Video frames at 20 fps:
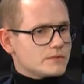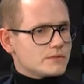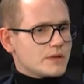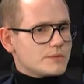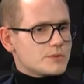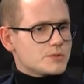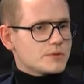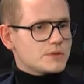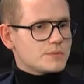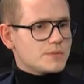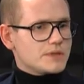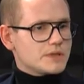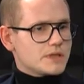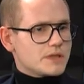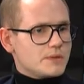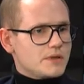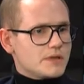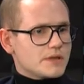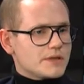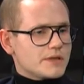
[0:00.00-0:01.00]
Na przykład pani
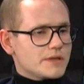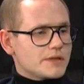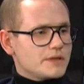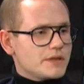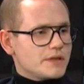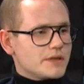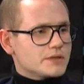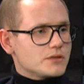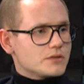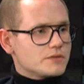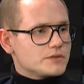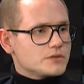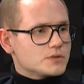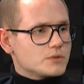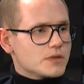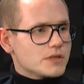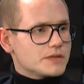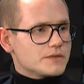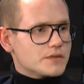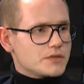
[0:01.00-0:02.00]
Gabriela Lenartowicz,
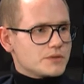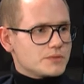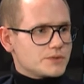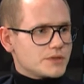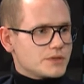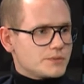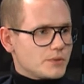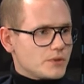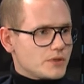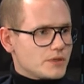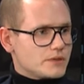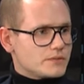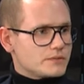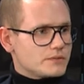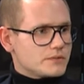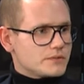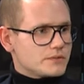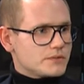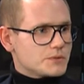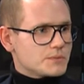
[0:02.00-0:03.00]
która jest w naszym zespole
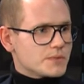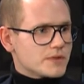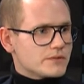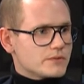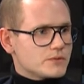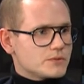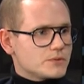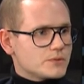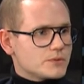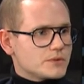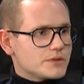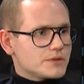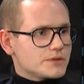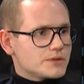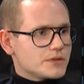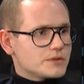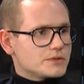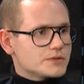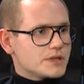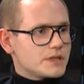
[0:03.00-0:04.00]
do spraw kultury
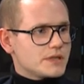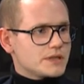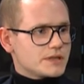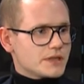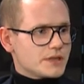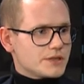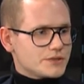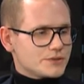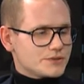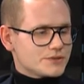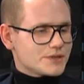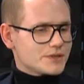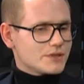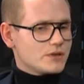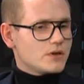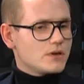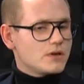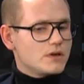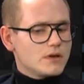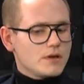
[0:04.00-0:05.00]
śląskiej i języka
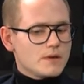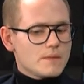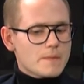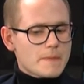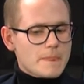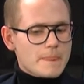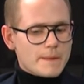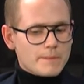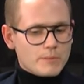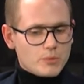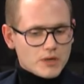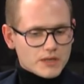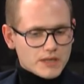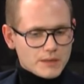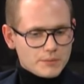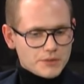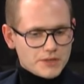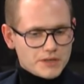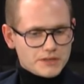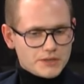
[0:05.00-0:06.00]
śląskiego, była
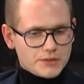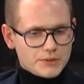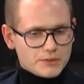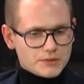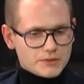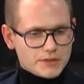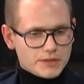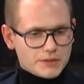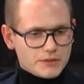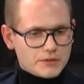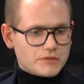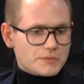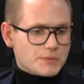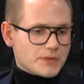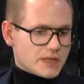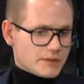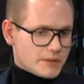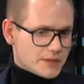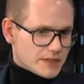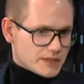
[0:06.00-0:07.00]
na posiedzeniu ostatnio,
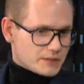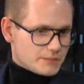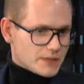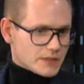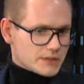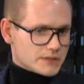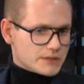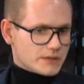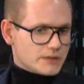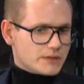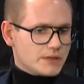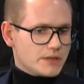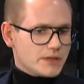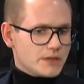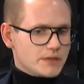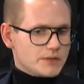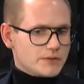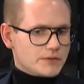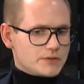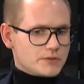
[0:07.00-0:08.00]
wspierała nas bardzo.
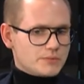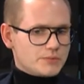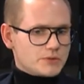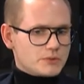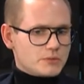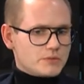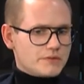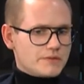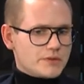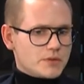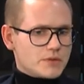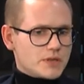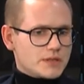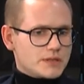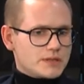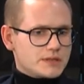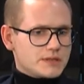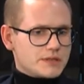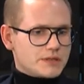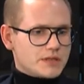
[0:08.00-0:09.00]
To są posłowie
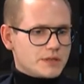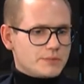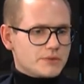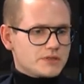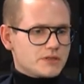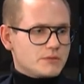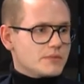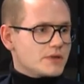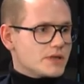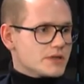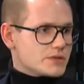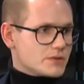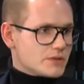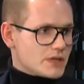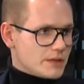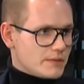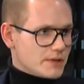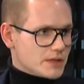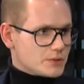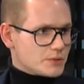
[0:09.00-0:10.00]
wielokadencyjni. Poseł Marek
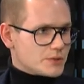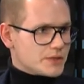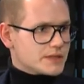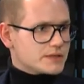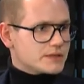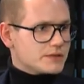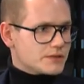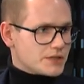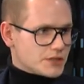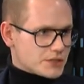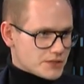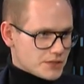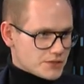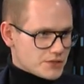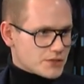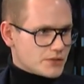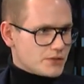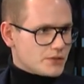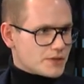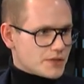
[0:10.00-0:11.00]
Cząkała, który jest też
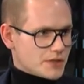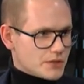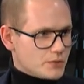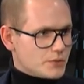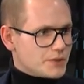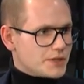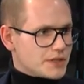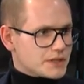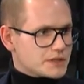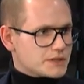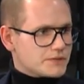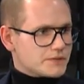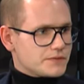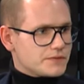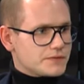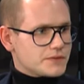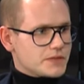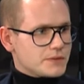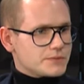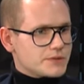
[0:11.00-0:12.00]
naszego okręgu i jest
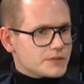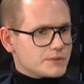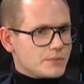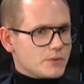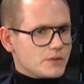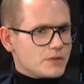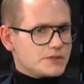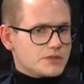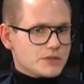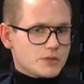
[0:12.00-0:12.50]
w tym zespole.